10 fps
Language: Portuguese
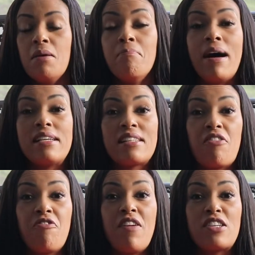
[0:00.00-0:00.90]
Mas a
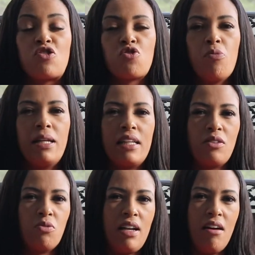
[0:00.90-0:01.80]
fé
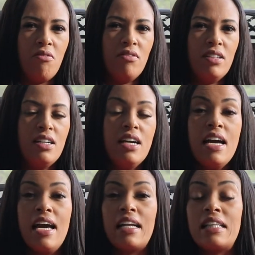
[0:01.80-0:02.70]
sobrenatural,
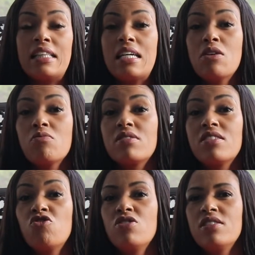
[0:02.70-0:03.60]
ela não
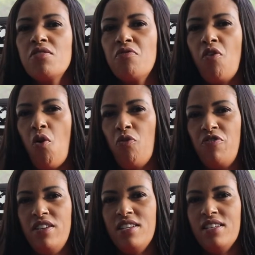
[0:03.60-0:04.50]
se
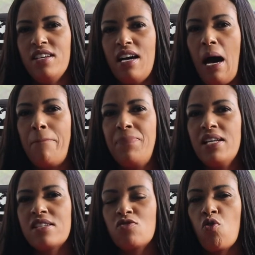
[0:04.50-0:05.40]
desenvolve
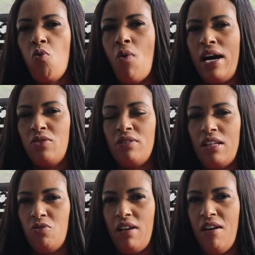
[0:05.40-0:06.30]
apenas com um ato
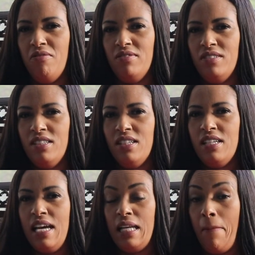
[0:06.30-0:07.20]
natural.
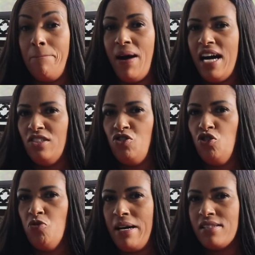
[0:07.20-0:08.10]
Ela parte
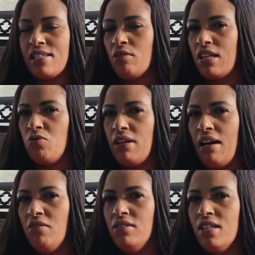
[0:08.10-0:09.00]
de uma ação
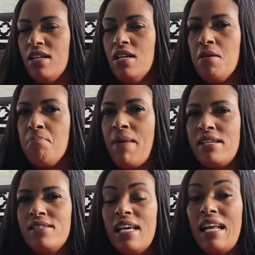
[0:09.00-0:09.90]
natural,
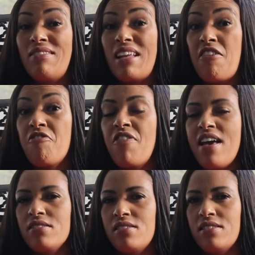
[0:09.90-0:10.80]
mas ela
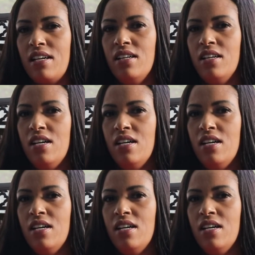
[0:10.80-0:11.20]
atravessa